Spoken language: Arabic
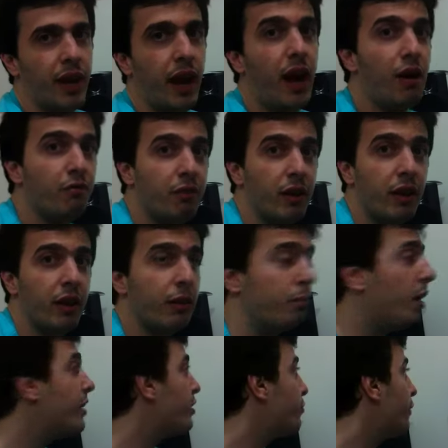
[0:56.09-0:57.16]
حافله
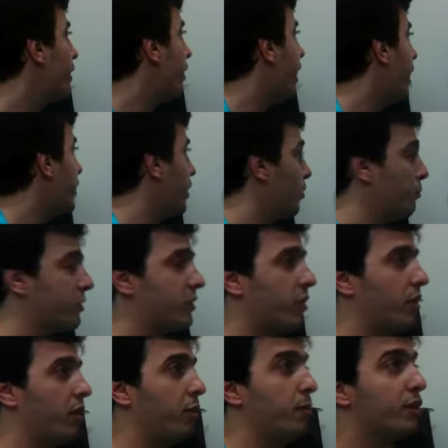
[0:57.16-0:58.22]
ما دفعنا حقها
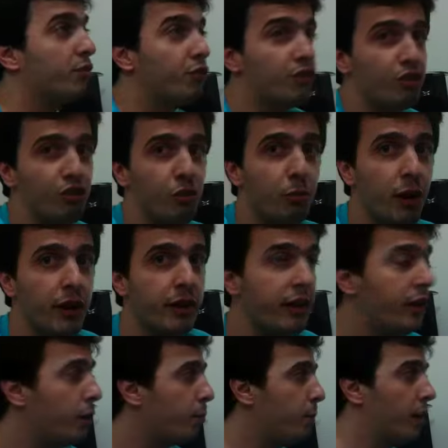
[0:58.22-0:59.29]
مصاري بس فيش إشي
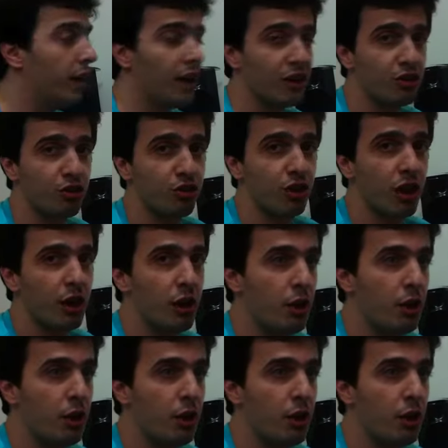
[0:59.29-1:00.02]
بهالدنيا ببلاش